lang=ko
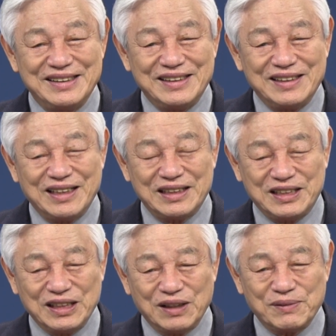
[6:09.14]
내가
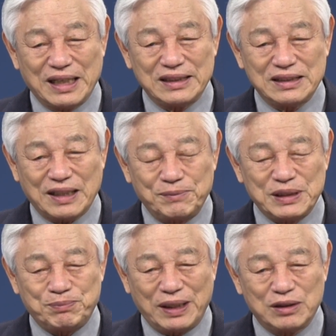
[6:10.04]
지금까지
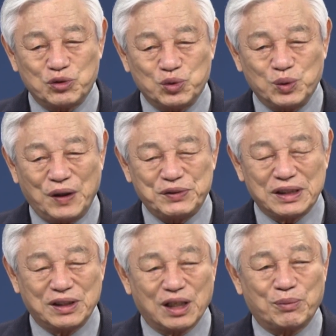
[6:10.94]
38년 수없이
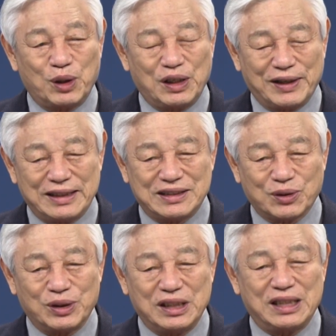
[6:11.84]
걸어보려고
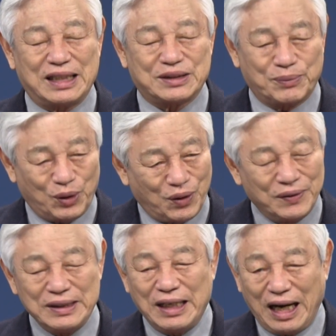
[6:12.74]
애쓰고 일어나서 보고
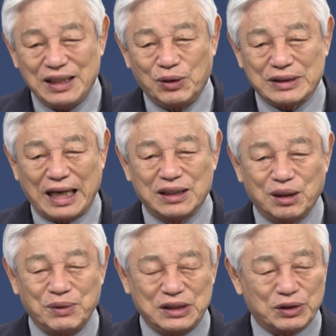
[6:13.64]
하려고 다
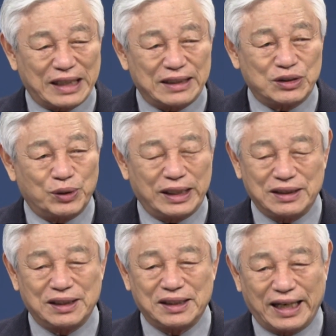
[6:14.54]
넘어지고 다치고
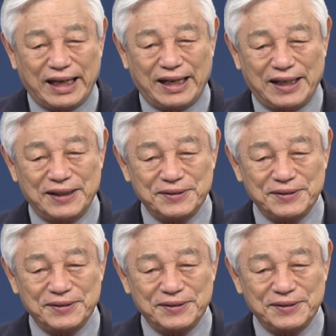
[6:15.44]
했는데